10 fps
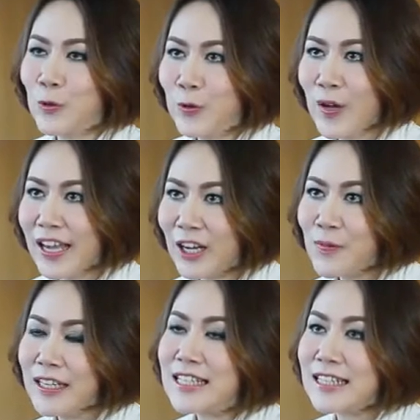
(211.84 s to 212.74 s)
วยุ้ยเองก็
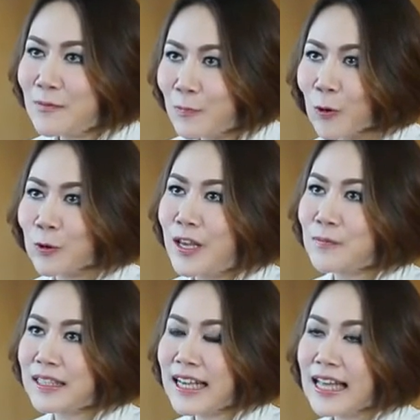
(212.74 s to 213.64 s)
มีหนังสือเล่มโปรดของตัวเอง
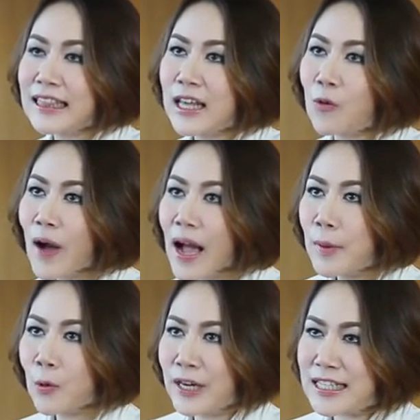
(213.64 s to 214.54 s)
เหมือนกันแต่ว่า
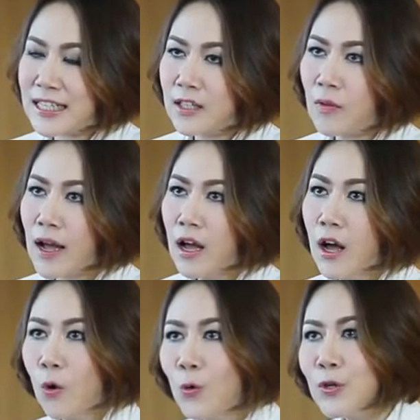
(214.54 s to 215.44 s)
บางคนอาจจะคิดว่า
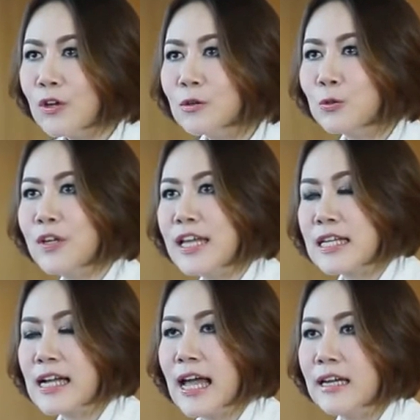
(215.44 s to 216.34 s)
อุ้ยยุ้ยลงทุนใน
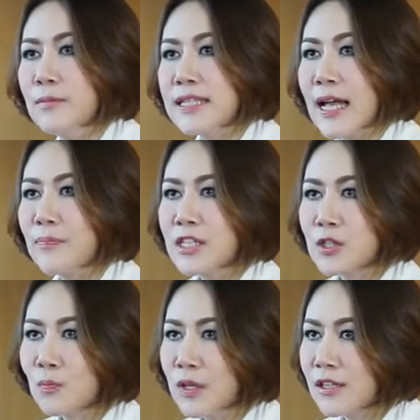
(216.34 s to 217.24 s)
สังหาริมทรัพย์เนี่ยจะ
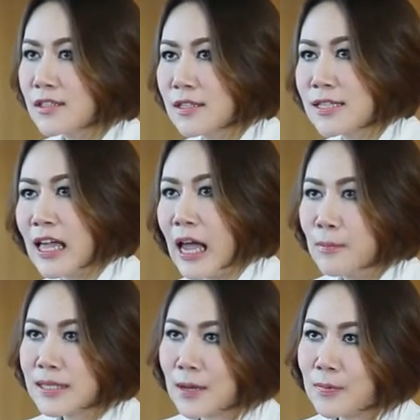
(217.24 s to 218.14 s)
ต้องมีหนังสือสังหาริ
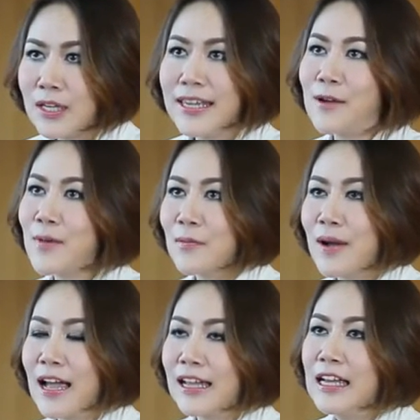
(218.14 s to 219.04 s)
มทรัพย์เยอะแยะมาก
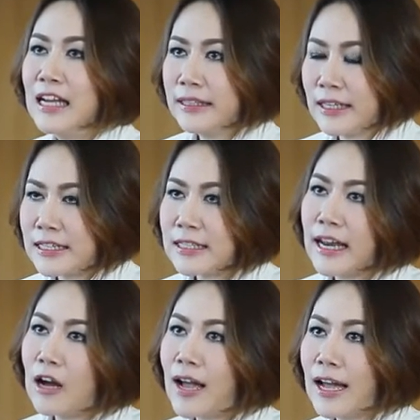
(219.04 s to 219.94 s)
มาย แต่จริงๆ
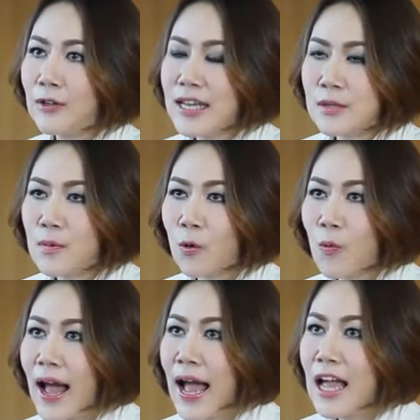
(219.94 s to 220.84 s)
แล้วค่ะ ยุ้ยอยากจะบอก
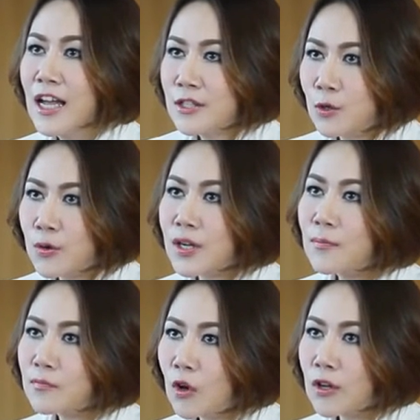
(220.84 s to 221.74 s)
ว่าจุดเริ่
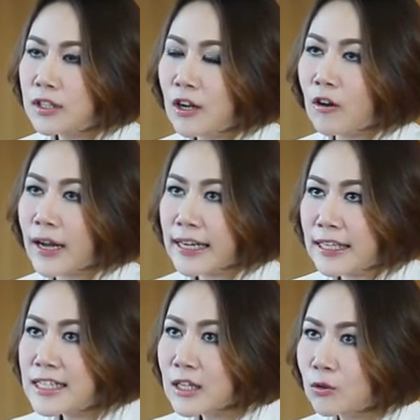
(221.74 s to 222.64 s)
มต้นของการ
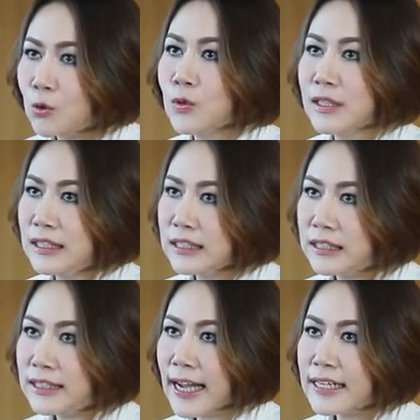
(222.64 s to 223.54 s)
ที่จะลงทุนหรือ
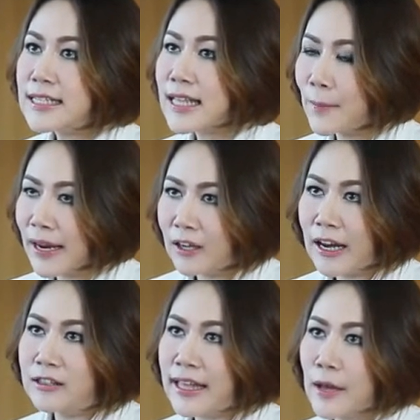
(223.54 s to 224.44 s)
การที่จะทำอะไรก็แล้วแต่